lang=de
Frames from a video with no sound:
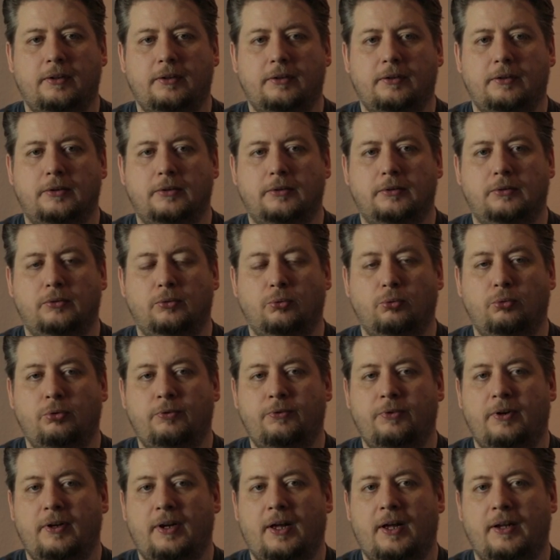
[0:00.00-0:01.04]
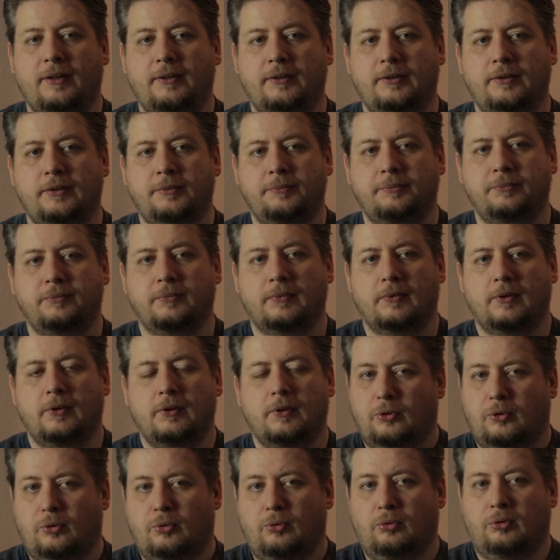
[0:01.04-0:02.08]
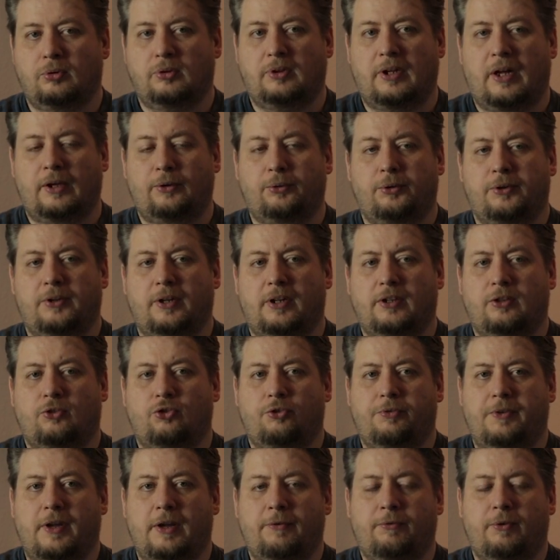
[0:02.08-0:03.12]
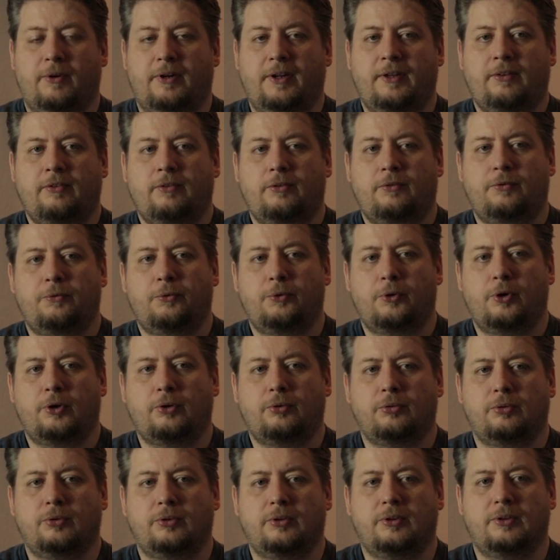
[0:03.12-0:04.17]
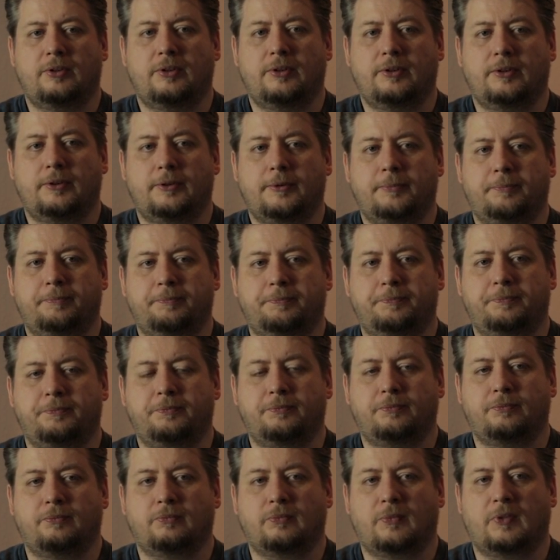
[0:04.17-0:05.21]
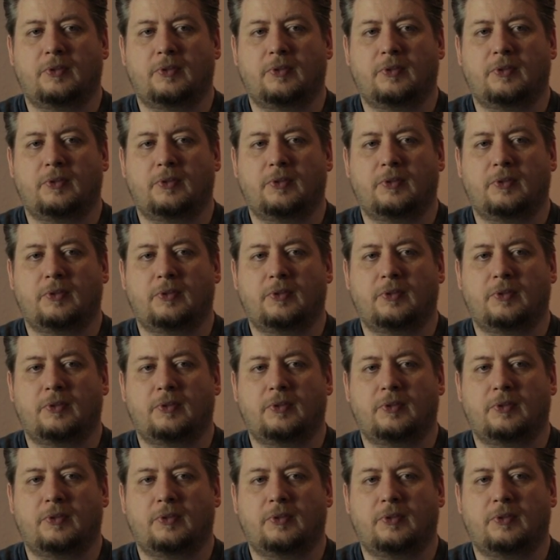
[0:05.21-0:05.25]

äh, einen Unfall hatte und dadurch halt schwer verletzt wird und ähm,